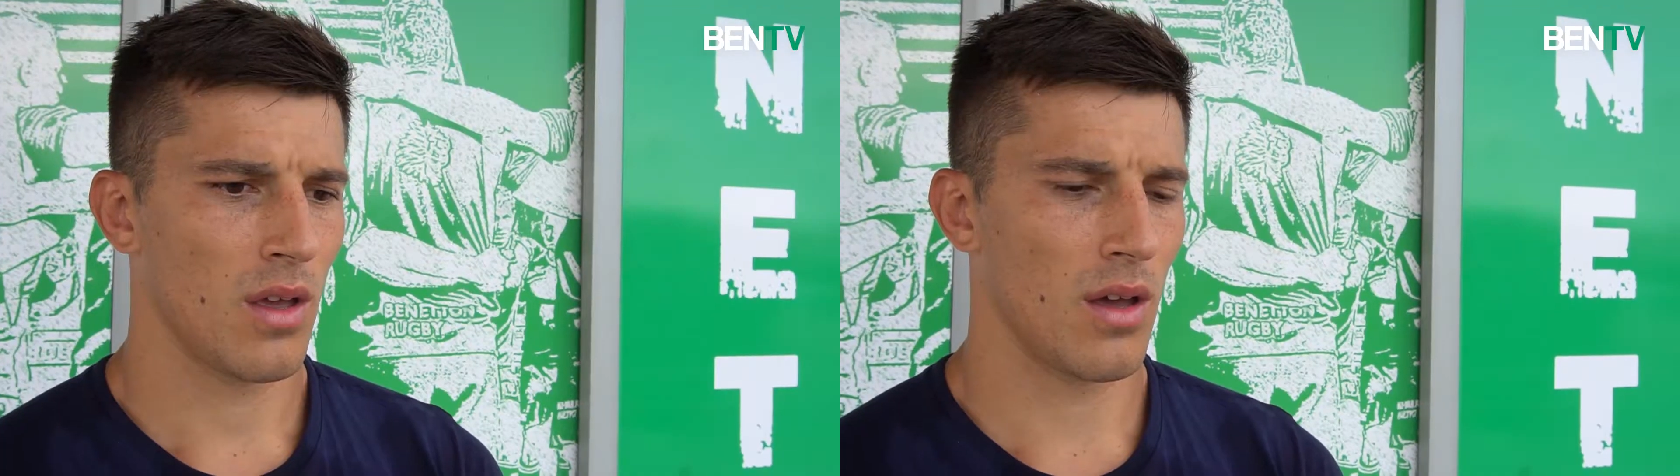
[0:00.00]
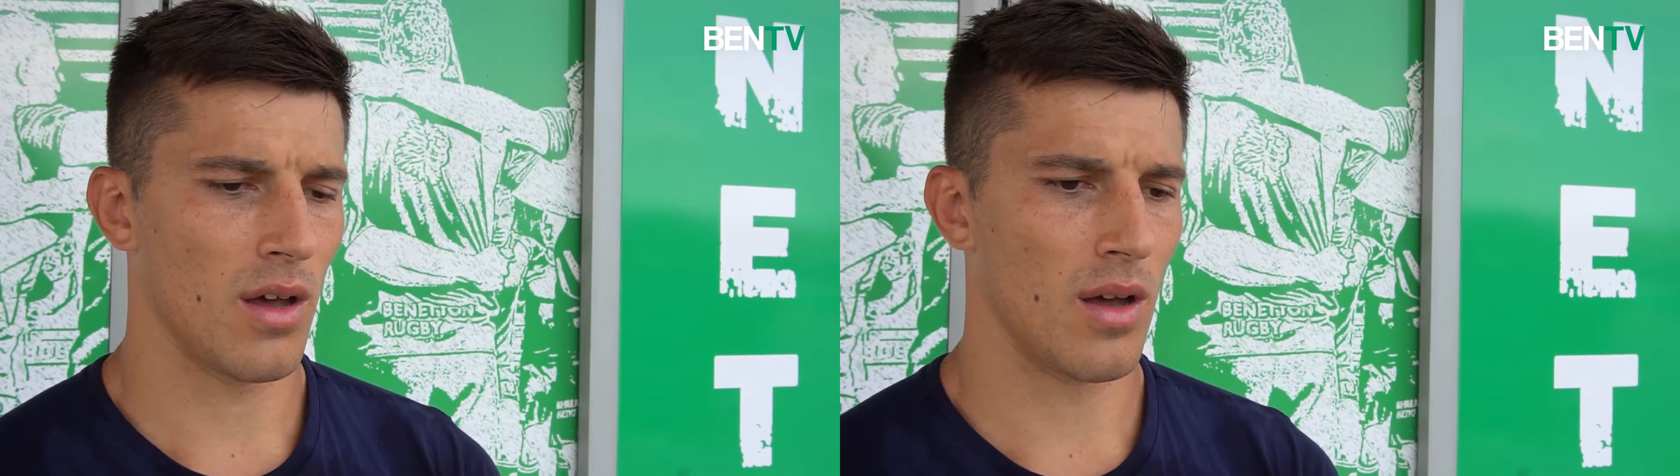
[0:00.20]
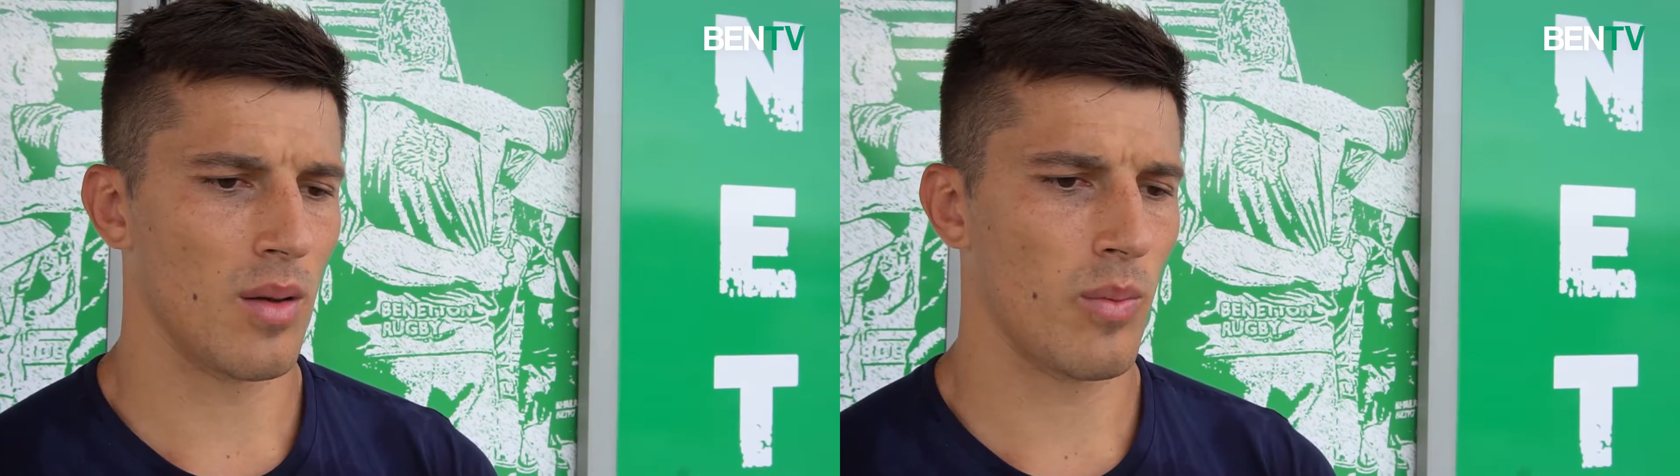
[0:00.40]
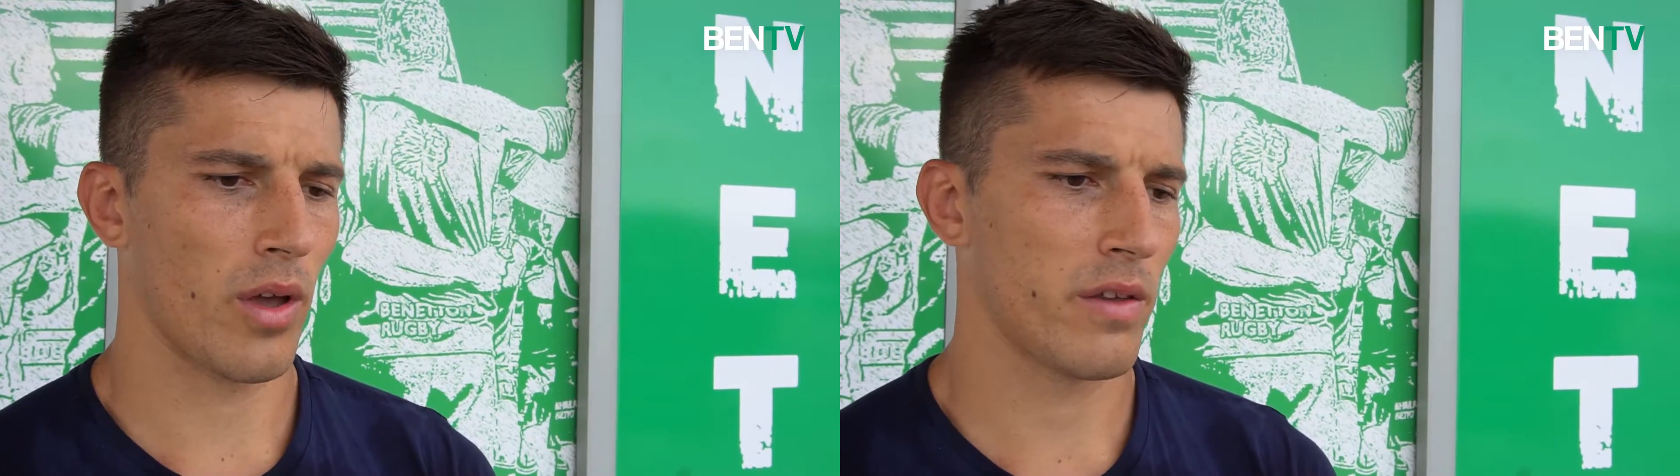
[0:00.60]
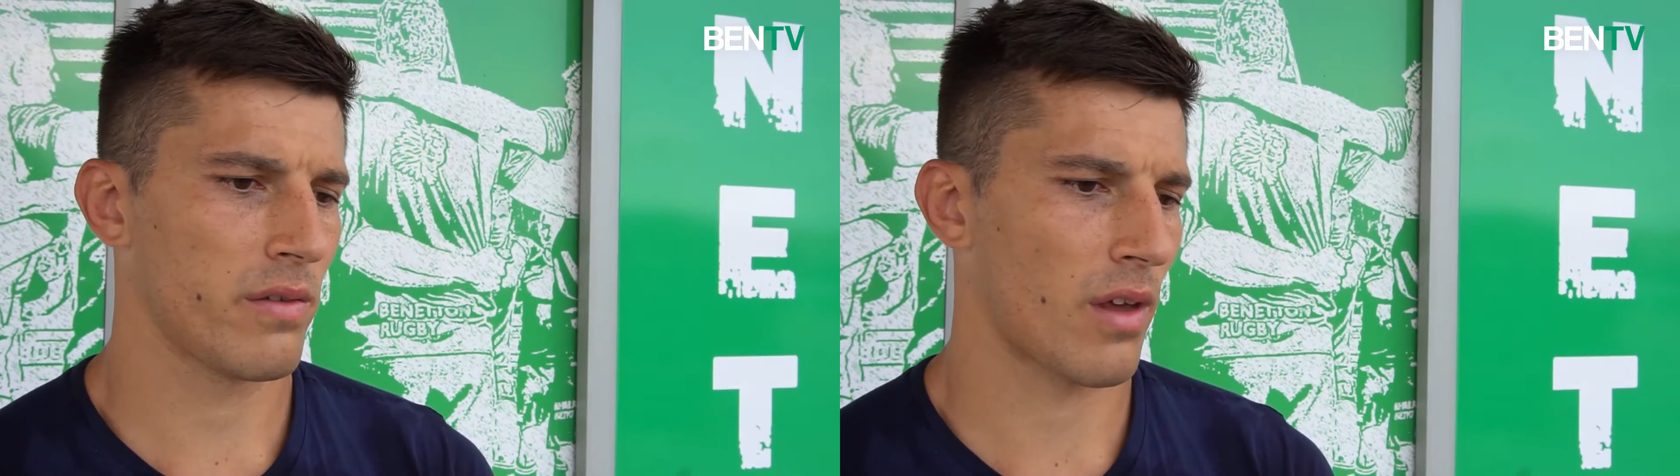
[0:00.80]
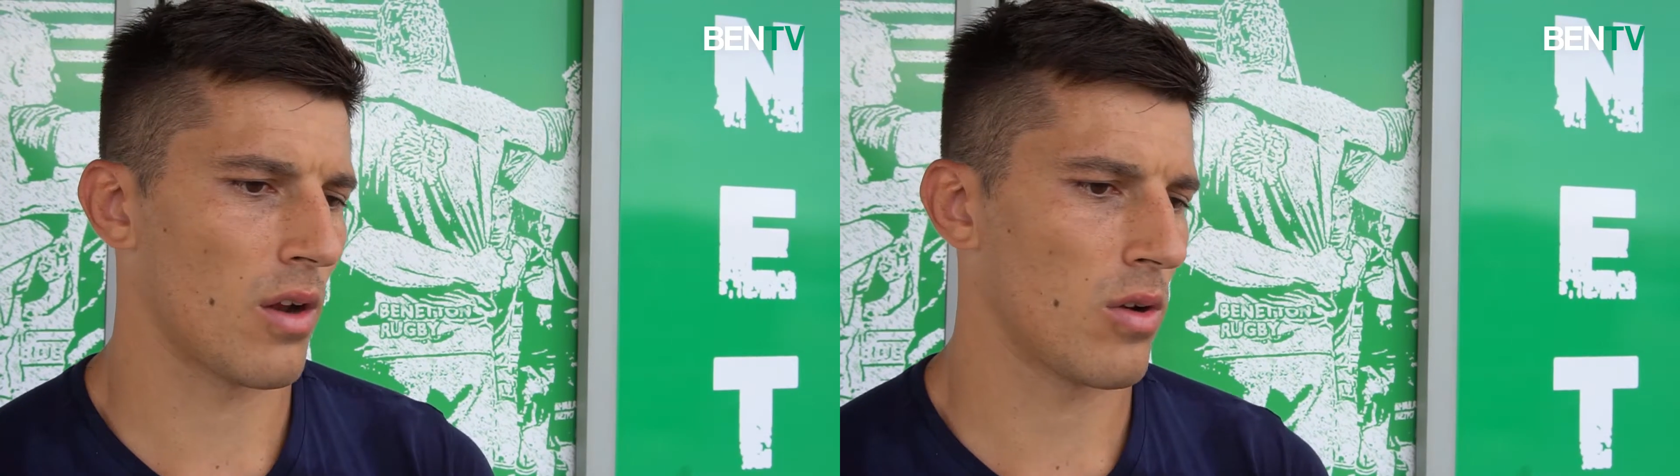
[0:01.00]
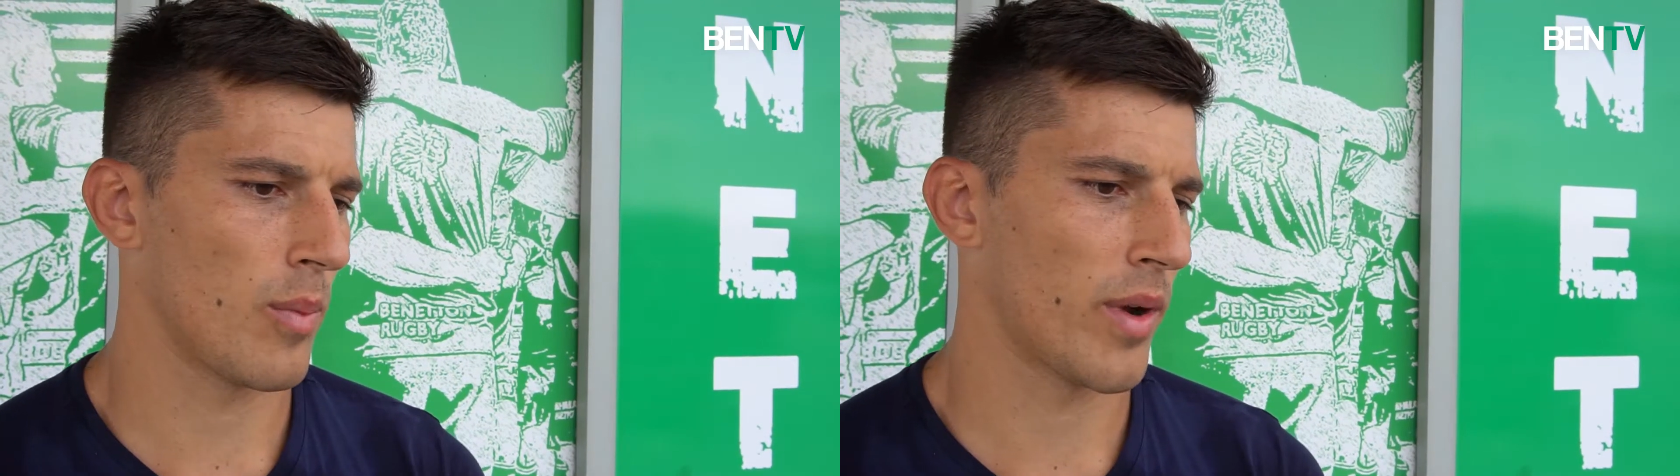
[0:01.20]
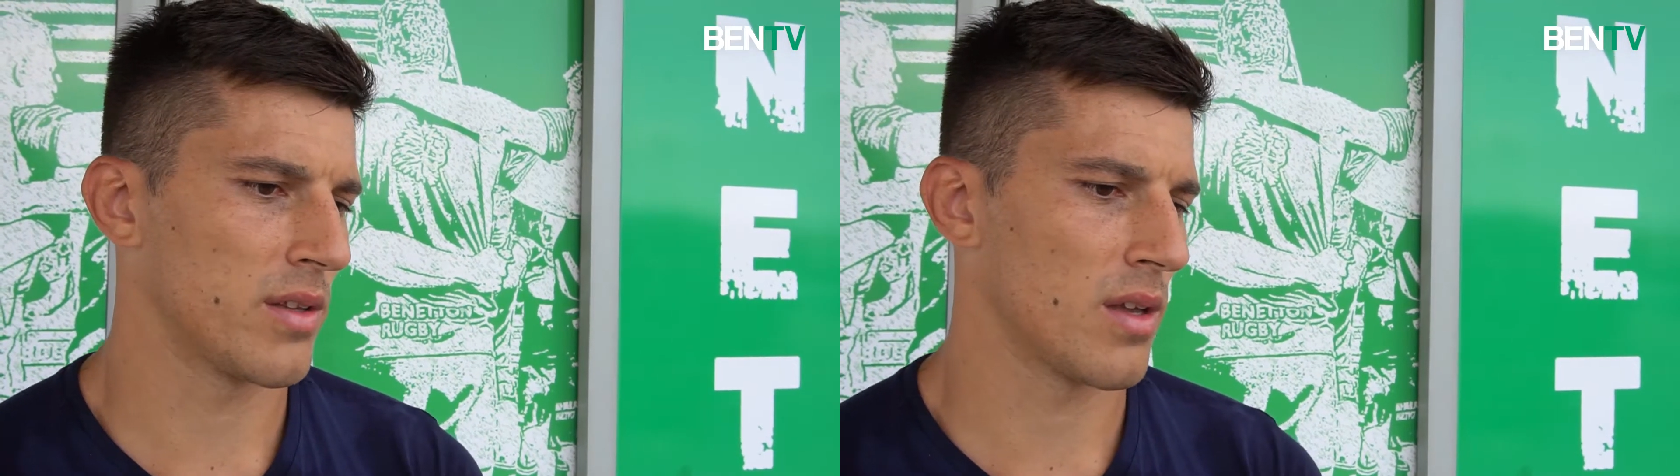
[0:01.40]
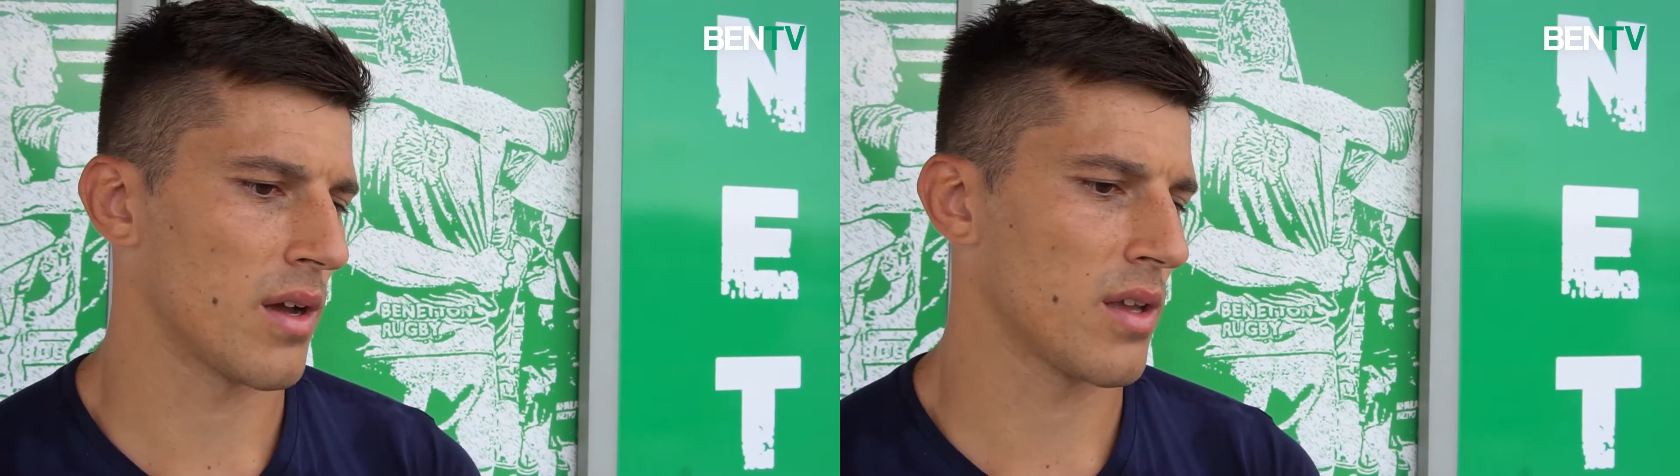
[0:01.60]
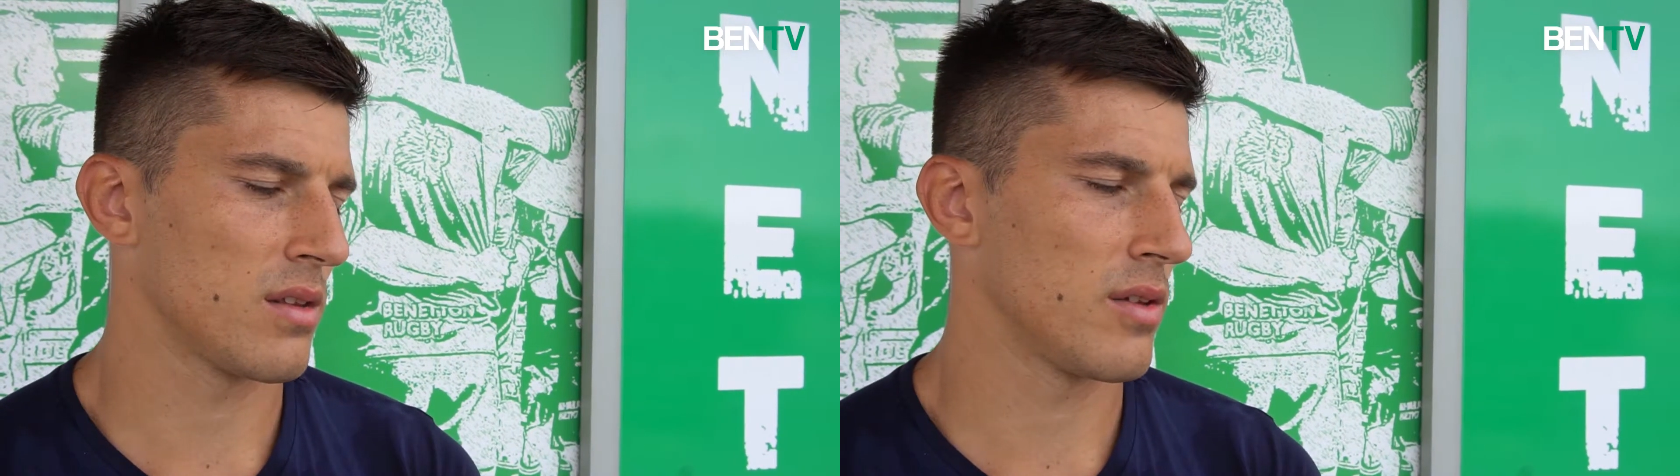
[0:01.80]
eh, poi si saranno le partite
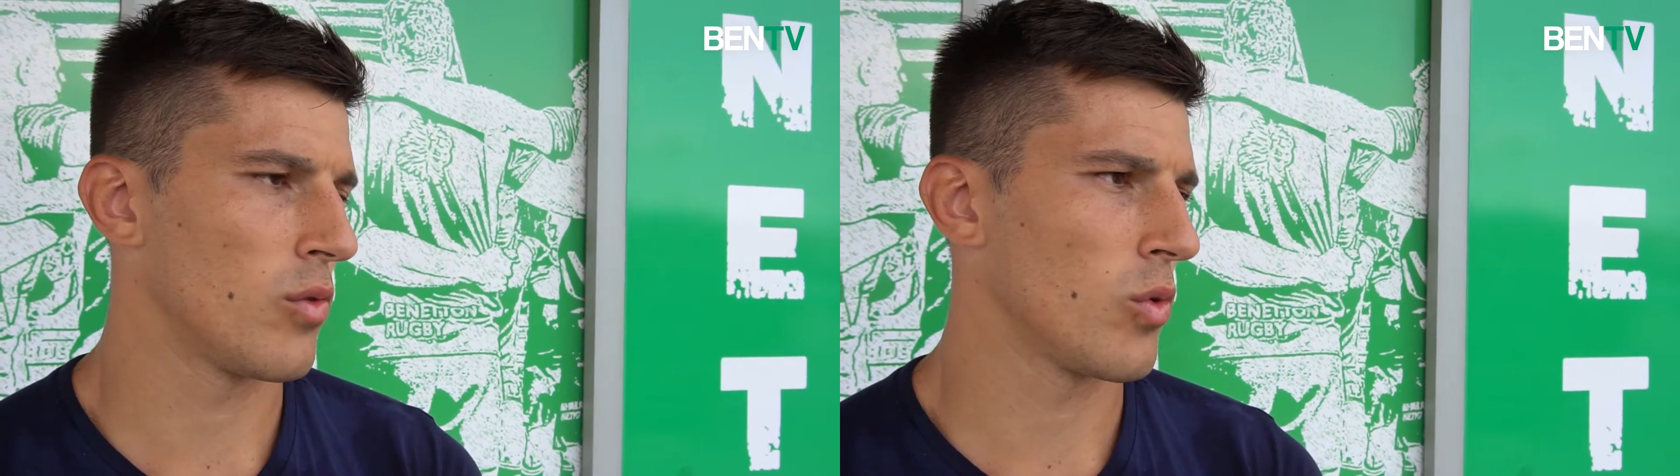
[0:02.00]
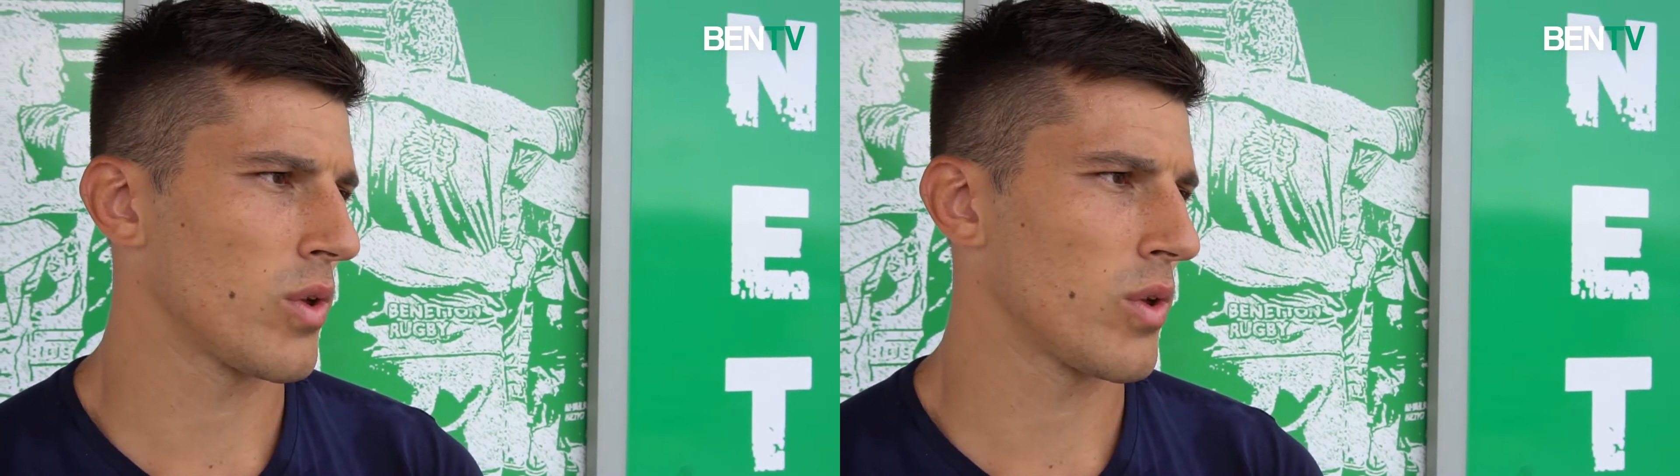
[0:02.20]
anche in tv,